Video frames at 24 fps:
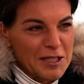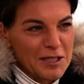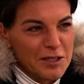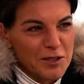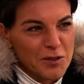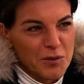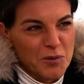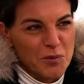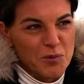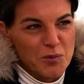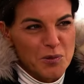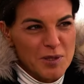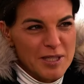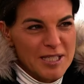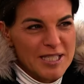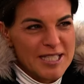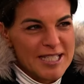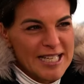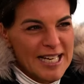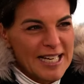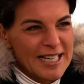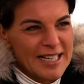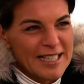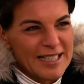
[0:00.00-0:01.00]
den
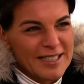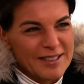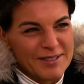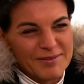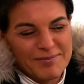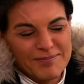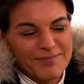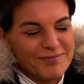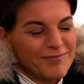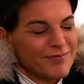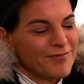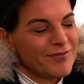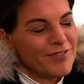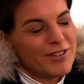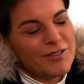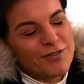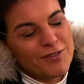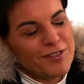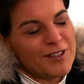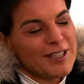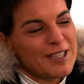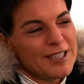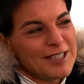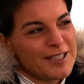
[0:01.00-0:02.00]
USA. Wie
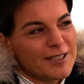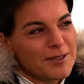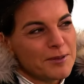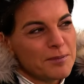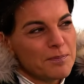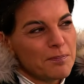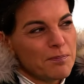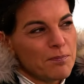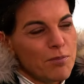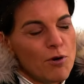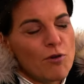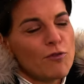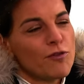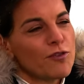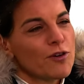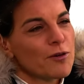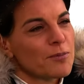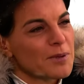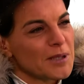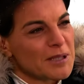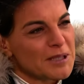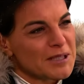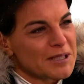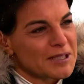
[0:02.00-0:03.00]
viel Puffer
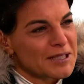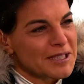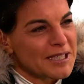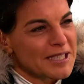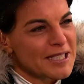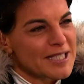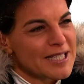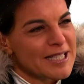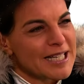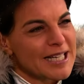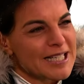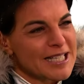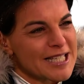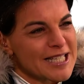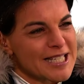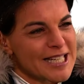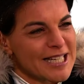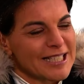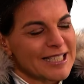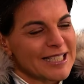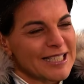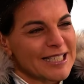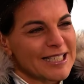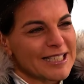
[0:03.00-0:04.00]
bietet das
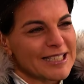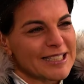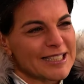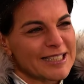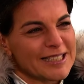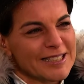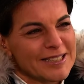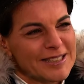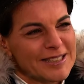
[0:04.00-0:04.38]
letztendlich?